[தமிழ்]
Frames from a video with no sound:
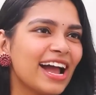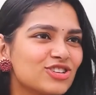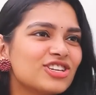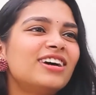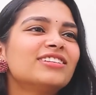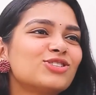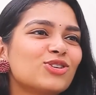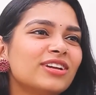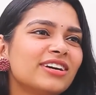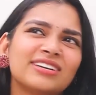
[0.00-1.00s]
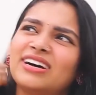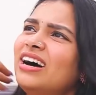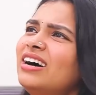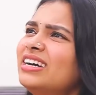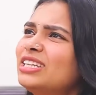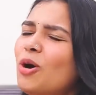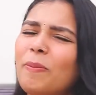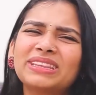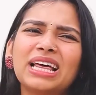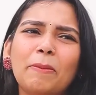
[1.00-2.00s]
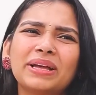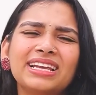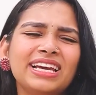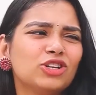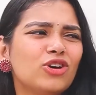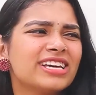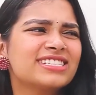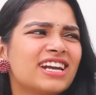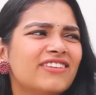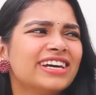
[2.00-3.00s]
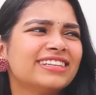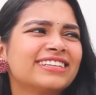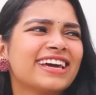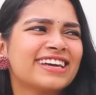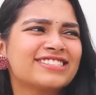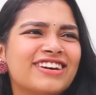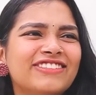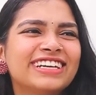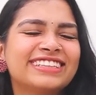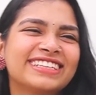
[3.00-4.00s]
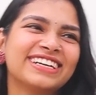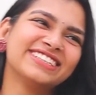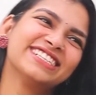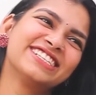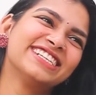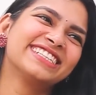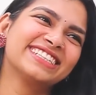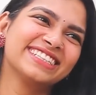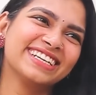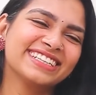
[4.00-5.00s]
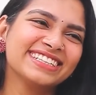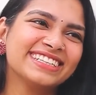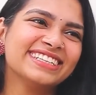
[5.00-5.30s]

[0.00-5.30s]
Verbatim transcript: ஆக்சுவலா அது சொன்னாரு இன்னும் பத்தல பத்தல இன்னும் எக்ஸ்ட்ராவா ஏத்துங்க எக்ஸ்ட்ராவா ஏத்துங்க அப்படின்னு சொல்லிட்டு இருந்தாரு